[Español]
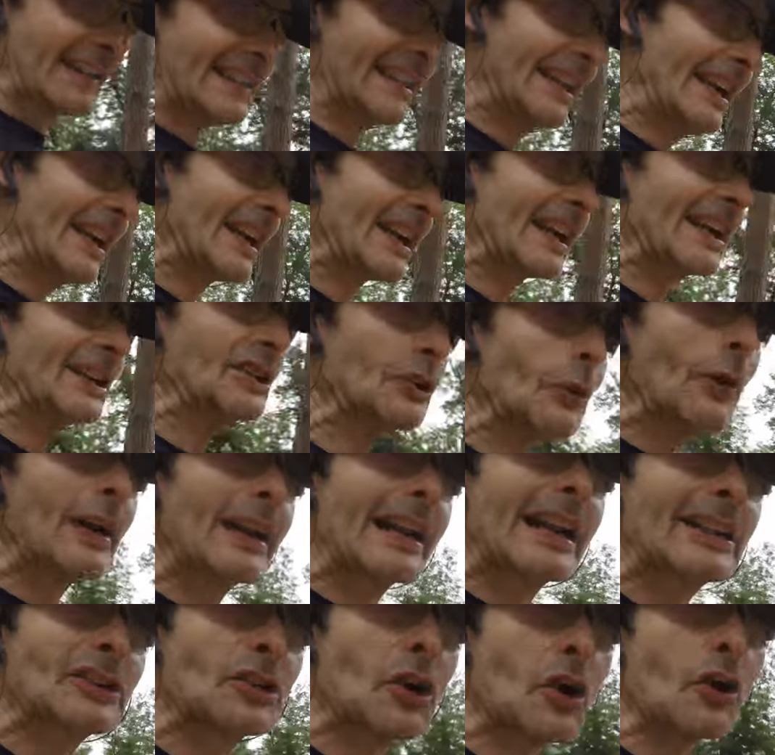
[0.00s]
tienes que ir todo el
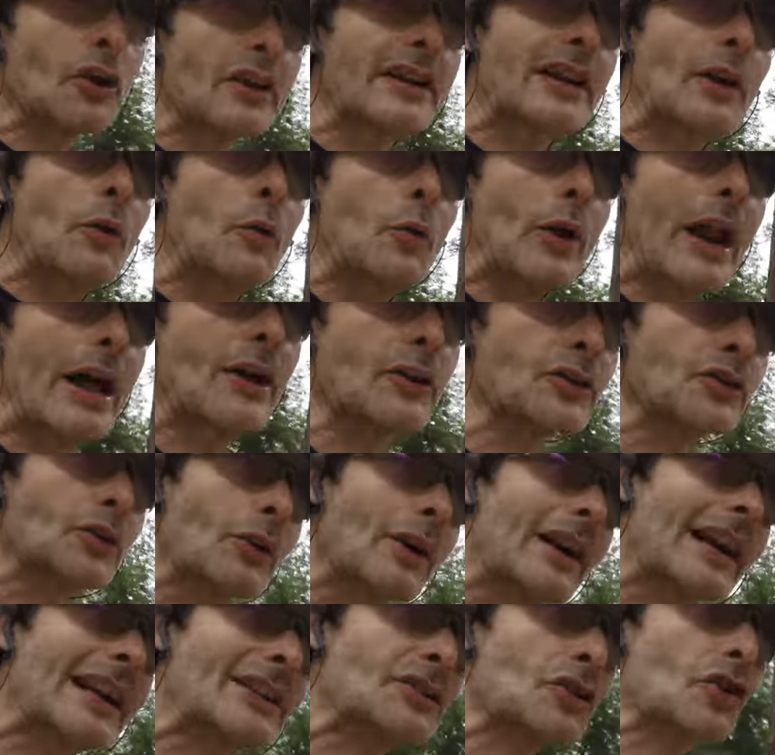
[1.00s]
rato regulado, todo
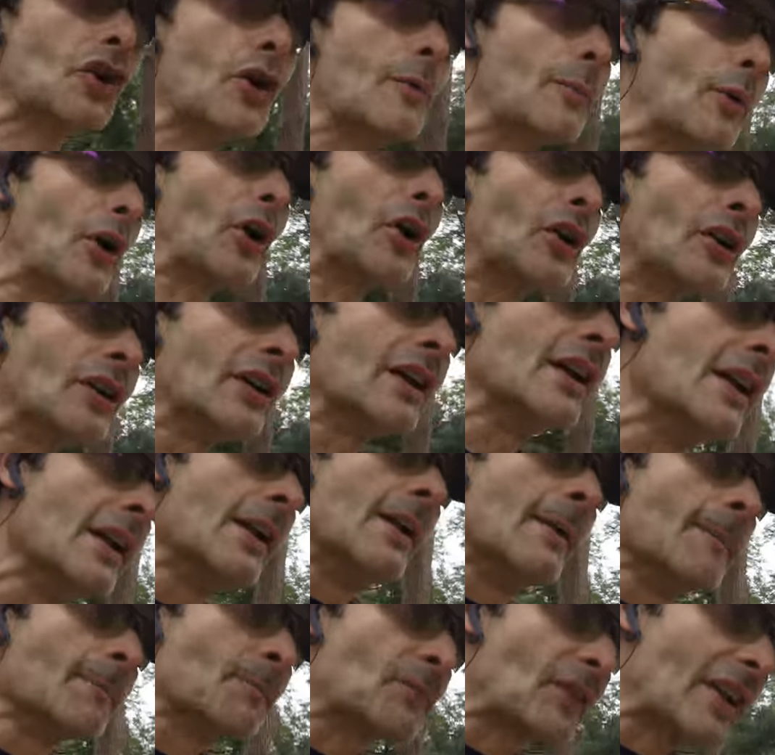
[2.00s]
el rato como
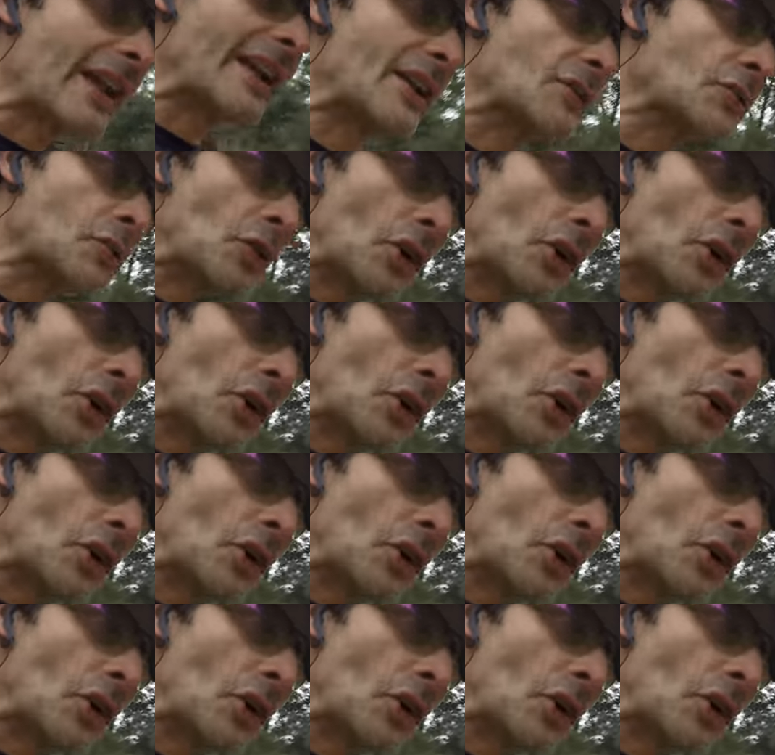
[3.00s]
en un